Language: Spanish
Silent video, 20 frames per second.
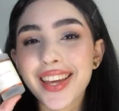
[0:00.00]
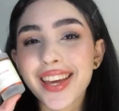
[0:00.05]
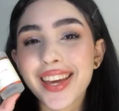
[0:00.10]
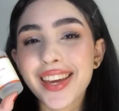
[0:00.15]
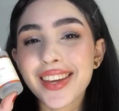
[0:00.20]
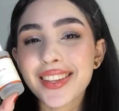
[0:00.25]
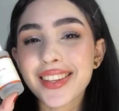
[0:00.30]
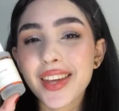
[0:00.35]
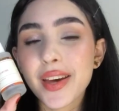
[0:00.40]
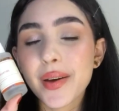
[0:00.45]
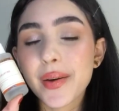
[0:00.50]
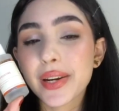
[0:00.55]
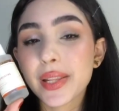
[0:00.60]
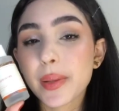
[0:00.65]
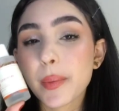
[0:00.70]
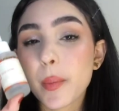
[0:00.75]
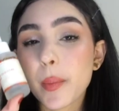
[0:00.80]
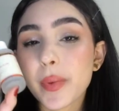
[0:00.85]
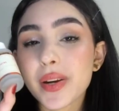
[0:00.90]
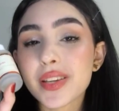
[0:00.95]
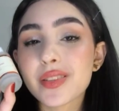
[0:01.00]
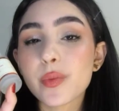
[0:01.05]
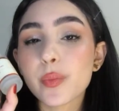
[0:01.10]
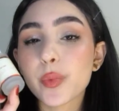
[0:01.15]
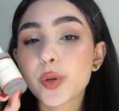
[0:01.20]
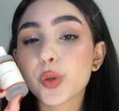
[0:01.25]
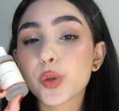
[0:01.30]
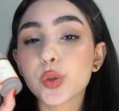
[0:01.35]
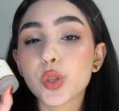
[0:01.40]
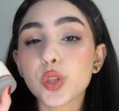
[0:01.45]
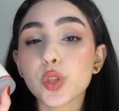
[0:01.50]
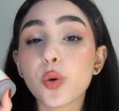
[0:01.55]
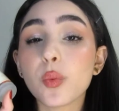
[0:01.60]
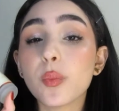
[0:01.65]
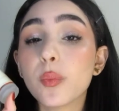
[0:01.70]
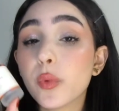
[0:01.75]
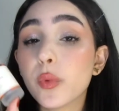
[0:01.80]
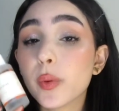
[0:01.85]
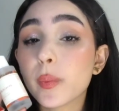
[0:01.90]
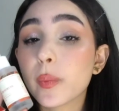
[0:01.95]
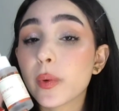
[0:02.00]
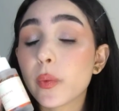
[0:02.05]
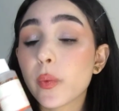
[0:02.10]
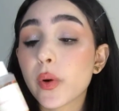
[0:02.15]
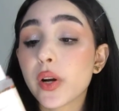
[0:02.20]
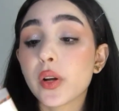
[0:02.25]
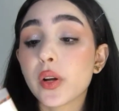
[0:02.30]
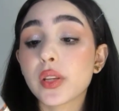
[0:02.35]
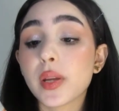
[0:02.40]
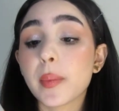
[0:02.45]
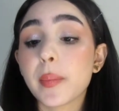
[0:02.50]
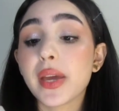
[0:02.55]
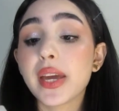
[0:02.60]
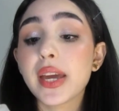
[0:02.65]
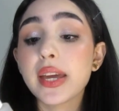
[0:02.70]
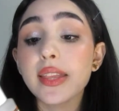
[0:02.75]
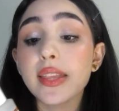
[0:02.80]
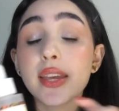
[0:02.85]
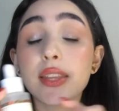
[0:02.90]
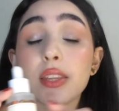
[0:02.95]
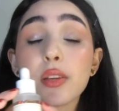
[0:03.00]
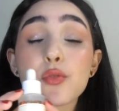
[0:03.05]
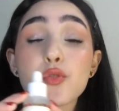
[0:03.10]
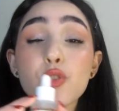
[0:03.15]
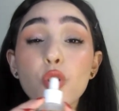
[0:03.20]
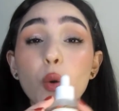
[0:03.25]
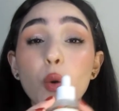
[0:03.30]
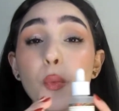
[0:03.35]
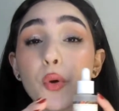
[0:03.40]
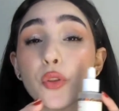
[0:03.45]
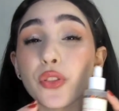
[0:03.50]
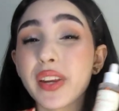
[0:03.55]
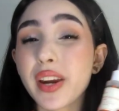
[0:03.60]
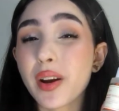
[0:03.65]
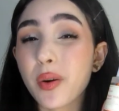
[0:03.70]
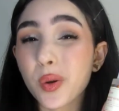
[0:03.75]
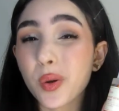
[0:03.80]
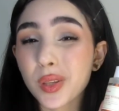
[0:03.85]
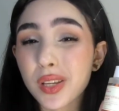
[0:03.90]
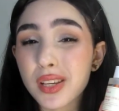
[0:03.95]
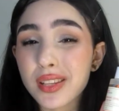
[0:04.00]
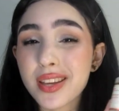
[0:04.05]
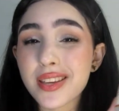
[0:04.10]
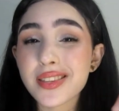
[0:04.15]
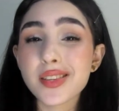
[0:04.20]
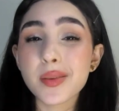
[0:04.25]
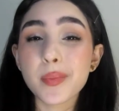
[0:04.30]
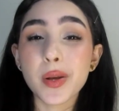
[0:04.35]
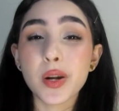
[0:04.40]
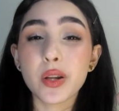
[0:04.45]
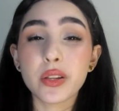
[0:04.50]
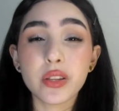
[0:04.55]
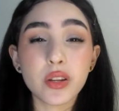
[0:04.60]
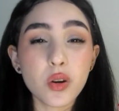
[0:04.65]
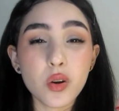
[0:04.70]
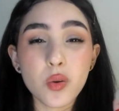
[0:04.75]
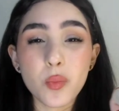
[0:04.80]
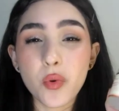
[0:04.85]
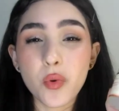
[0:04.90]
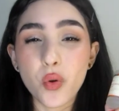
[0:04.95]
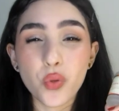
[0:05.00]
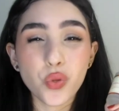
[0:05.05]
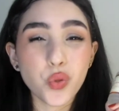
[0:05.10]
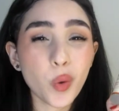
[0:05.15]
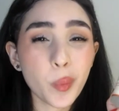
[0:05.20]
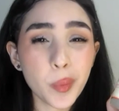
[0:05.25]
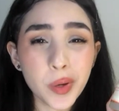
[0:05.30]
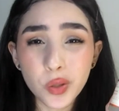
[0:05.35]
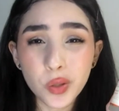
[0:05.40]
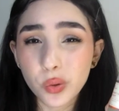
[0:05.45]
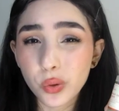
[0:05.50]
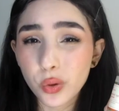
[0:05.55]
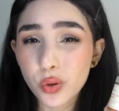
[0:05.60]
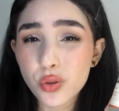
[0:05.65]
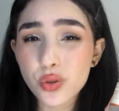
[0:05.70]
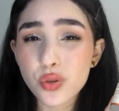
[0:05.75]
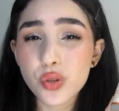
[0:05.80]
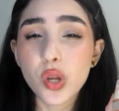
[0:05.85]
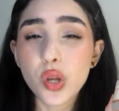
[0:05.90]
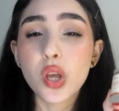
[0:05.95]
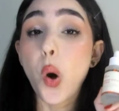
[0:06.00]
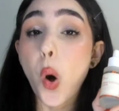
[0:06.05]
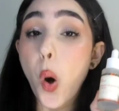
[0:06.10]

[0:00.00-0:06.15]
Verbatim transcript: Este de verdad me parece un productito muy muy bueno también De este uso como tres gotitas Si me lo dejo como dos minutos